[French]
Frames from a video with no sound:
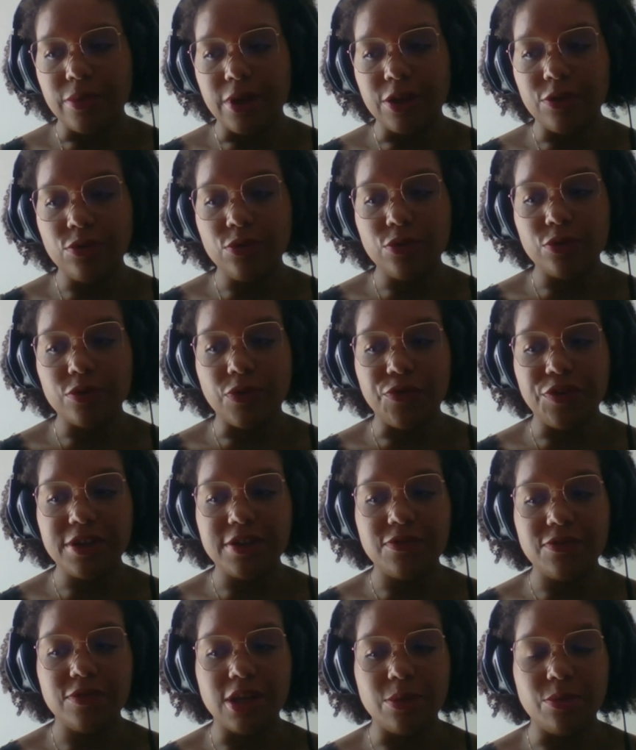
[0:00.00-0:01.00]
et donc, en
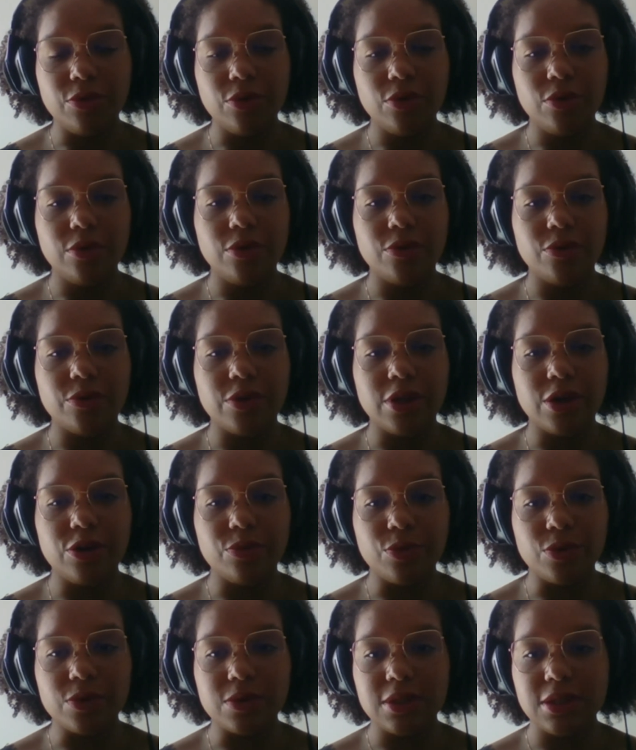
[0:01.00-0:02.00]
fait, finalement, on a
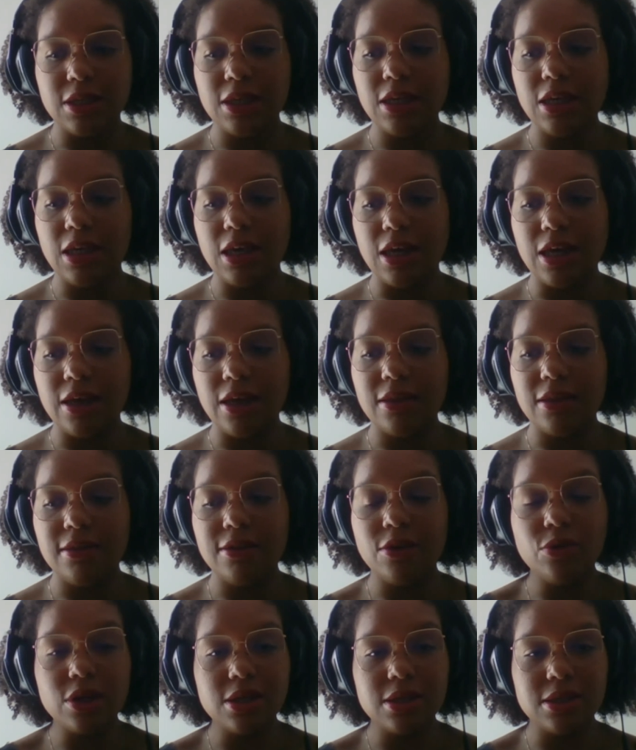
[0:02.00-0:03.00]
commencé à
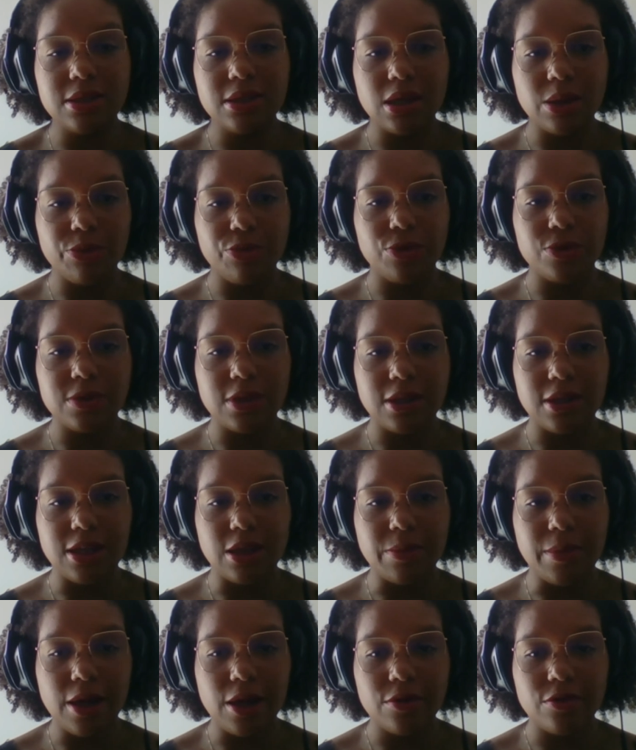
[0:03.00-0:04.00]
théoriser un peu cette
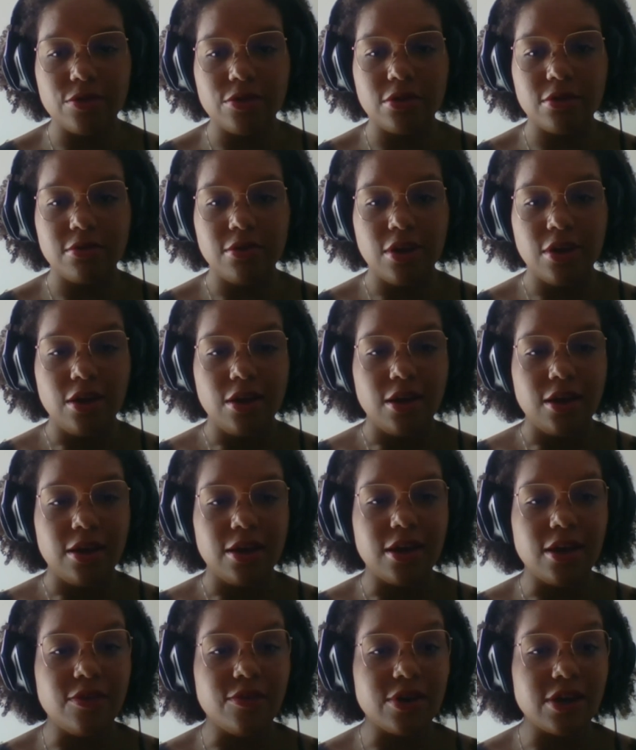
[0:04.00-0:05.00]
démarche.
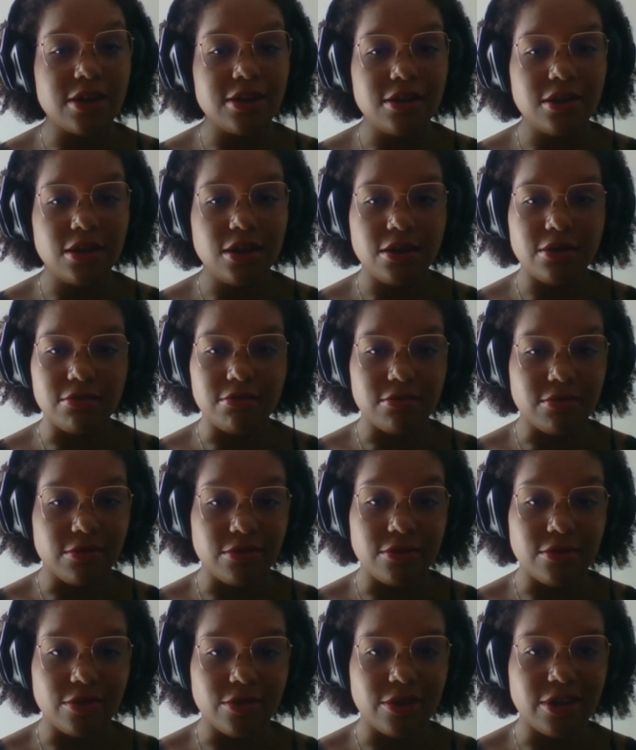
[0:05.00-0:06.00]
Et à vrai dire,
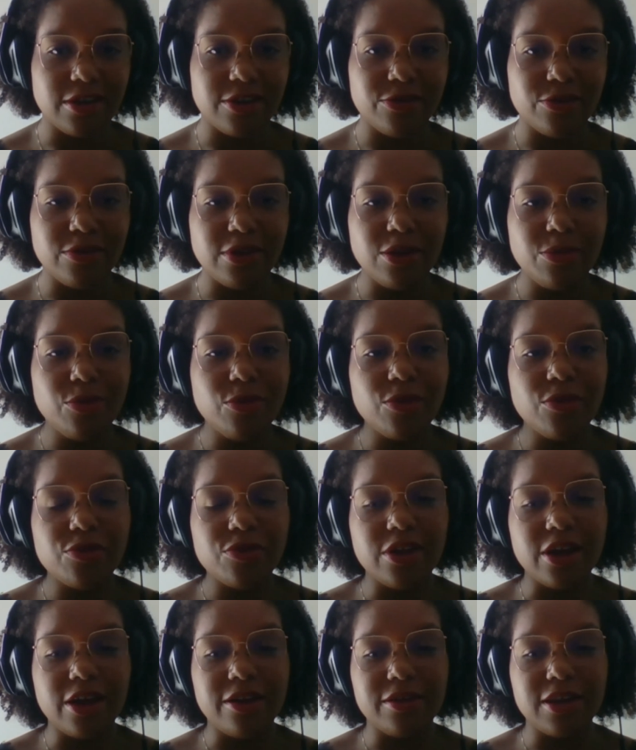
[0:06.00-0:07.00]
très honnêtement,
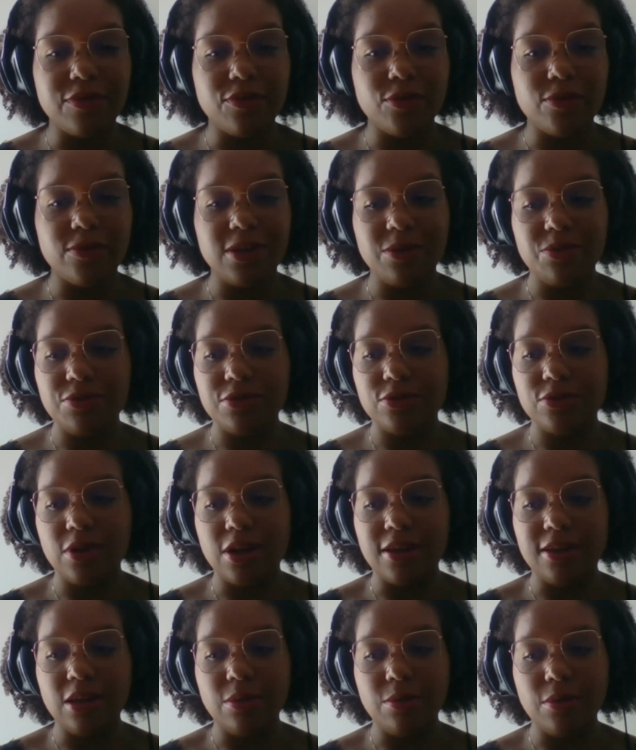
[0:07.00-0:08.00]
je n'ai rien inventé puisque
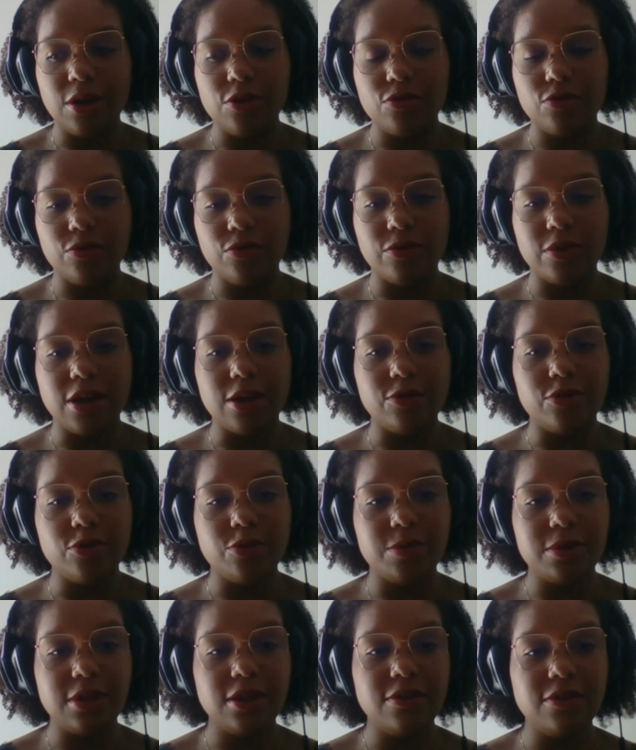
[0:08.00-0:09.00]
la démarche qu'on a
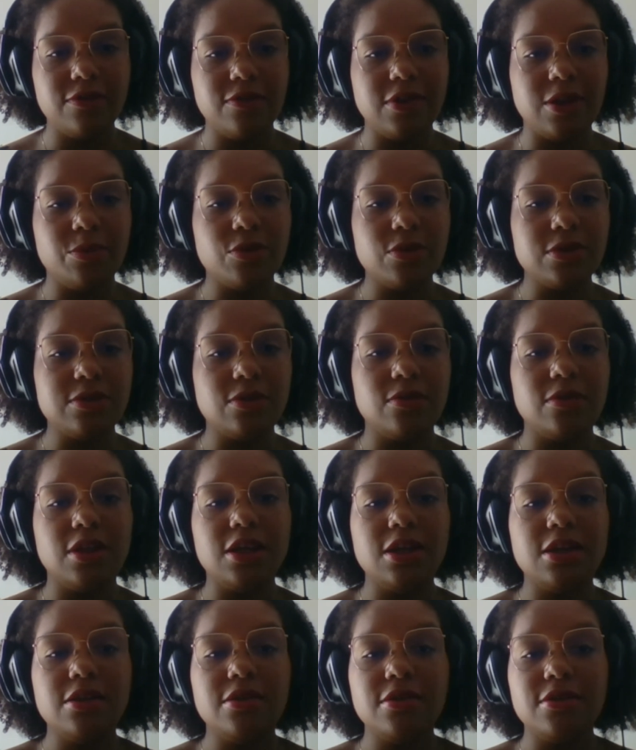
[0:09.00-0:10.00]
adoptée, finalement, c'est une
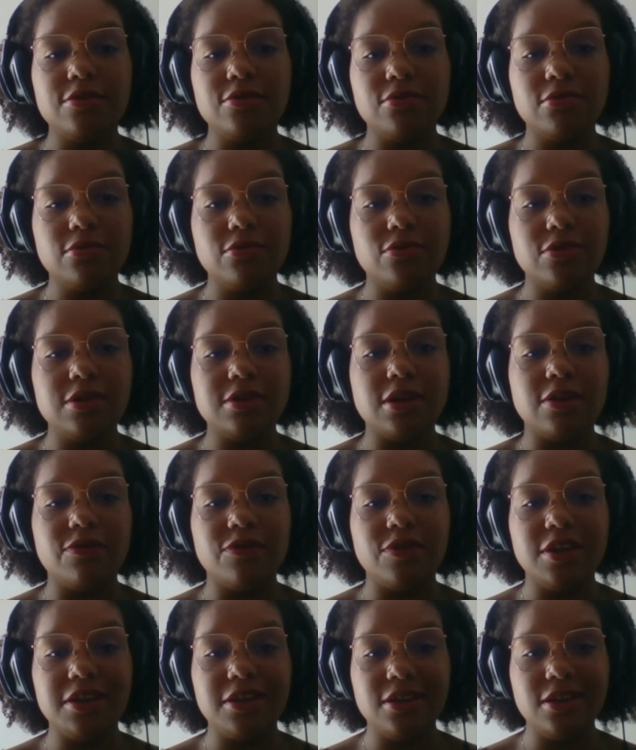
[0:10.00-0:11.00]
déclinaison du design
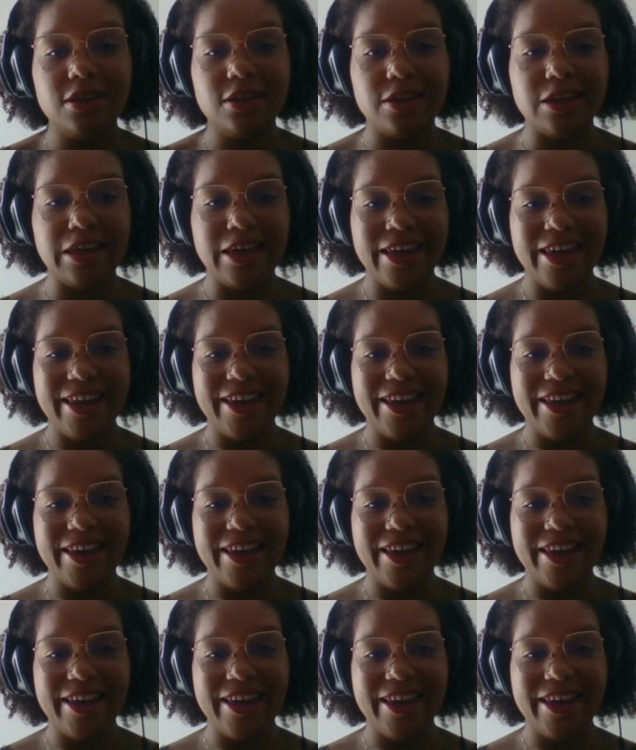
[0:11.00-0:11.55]
thinking.